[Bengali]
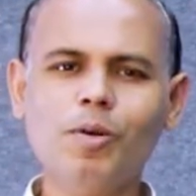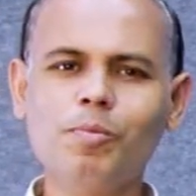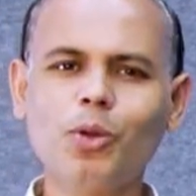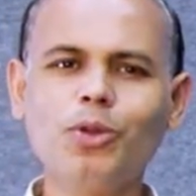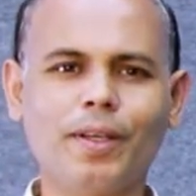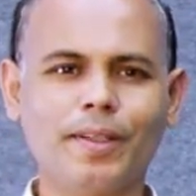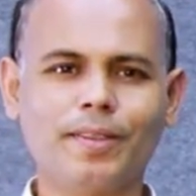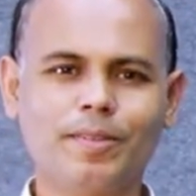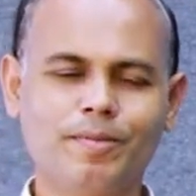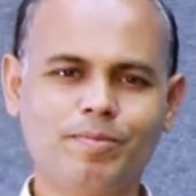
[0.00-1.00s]
প্রতীক
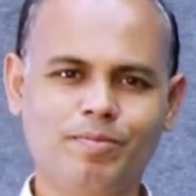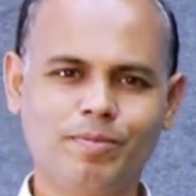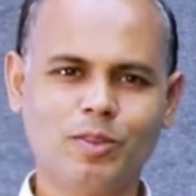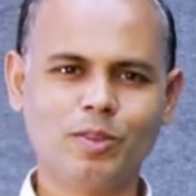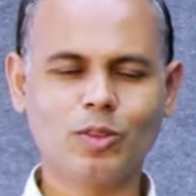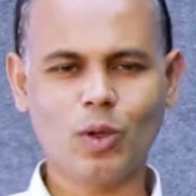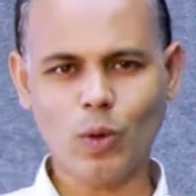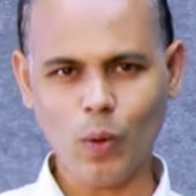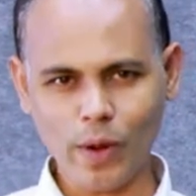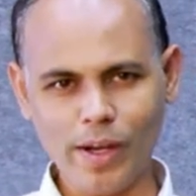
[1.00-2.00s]

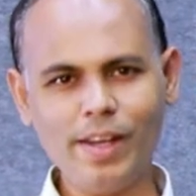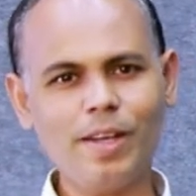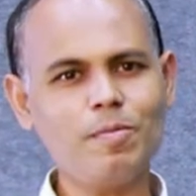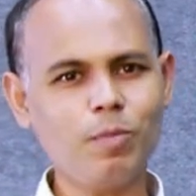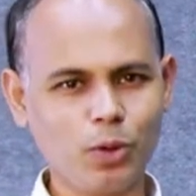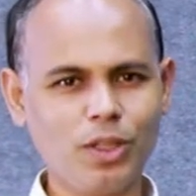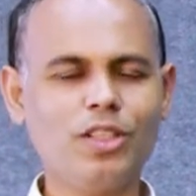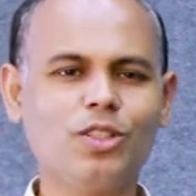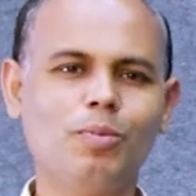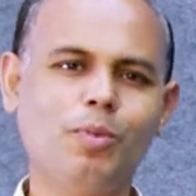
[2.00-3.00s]
ওয়েল্ডিং প্রতীক
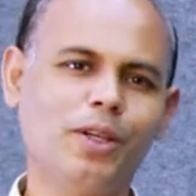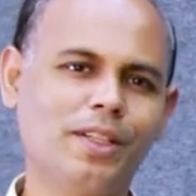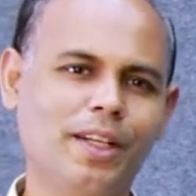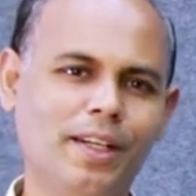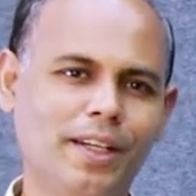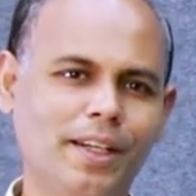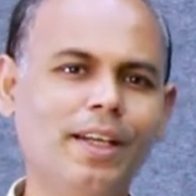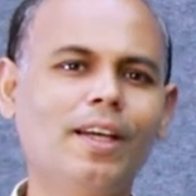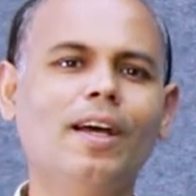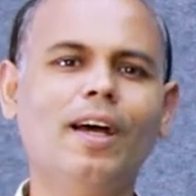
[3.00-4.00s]
সম্পর্কে জানার আগে
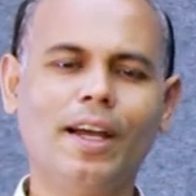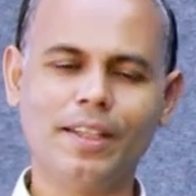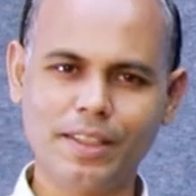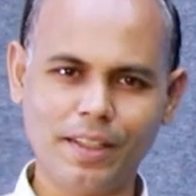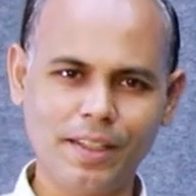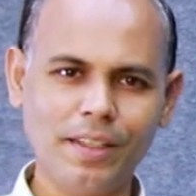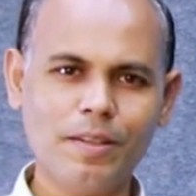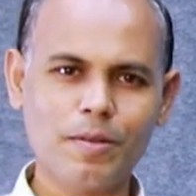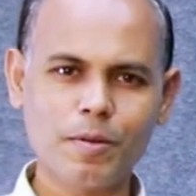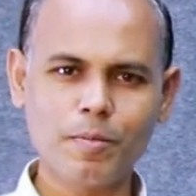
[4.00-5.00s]
আগে জেনে নেই
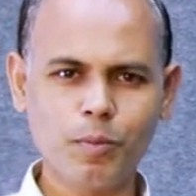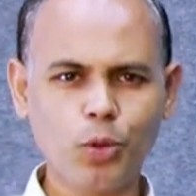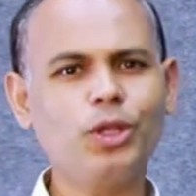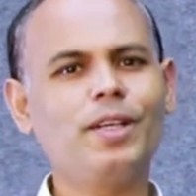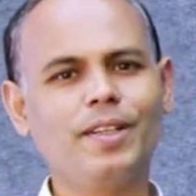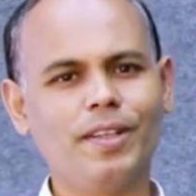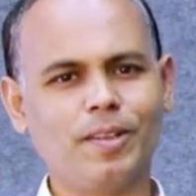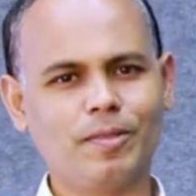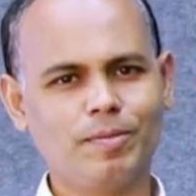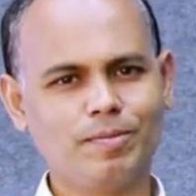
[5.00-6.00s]
প্রতীক
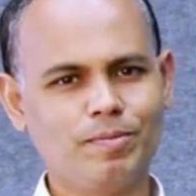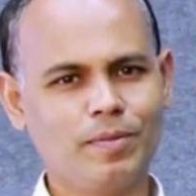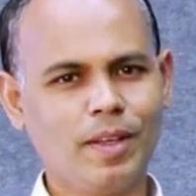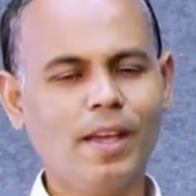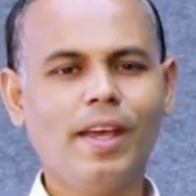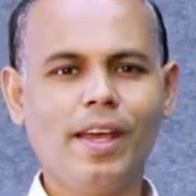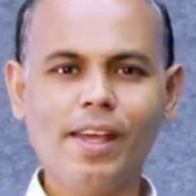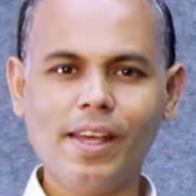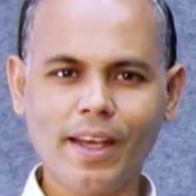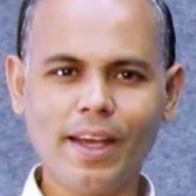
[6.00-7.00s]

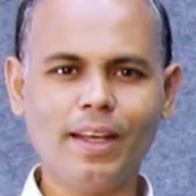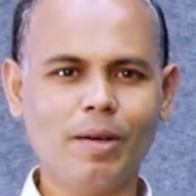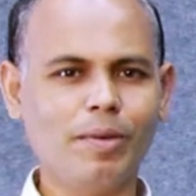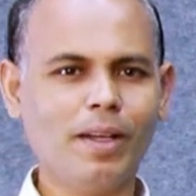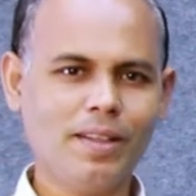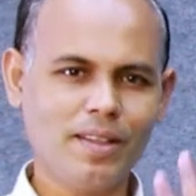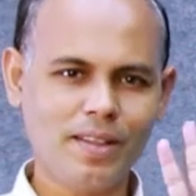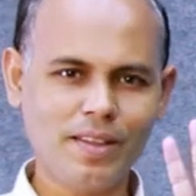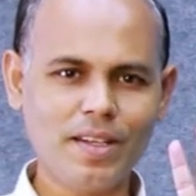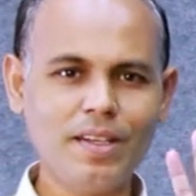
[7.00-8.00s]
এখানে আমরা
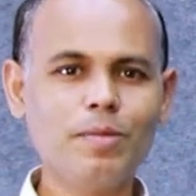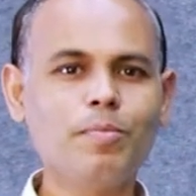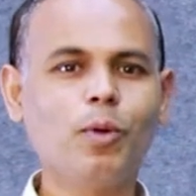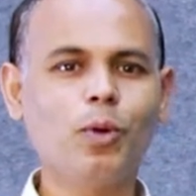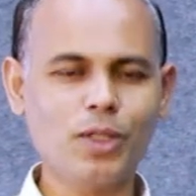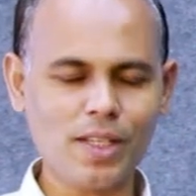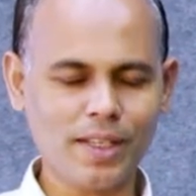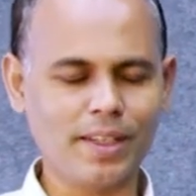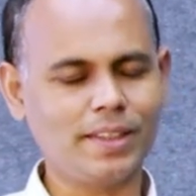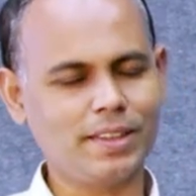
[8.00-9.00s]
তিনটি প্রতীক
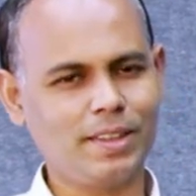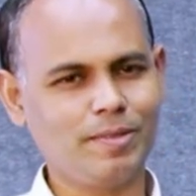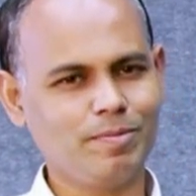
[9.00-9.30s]
রেখেছি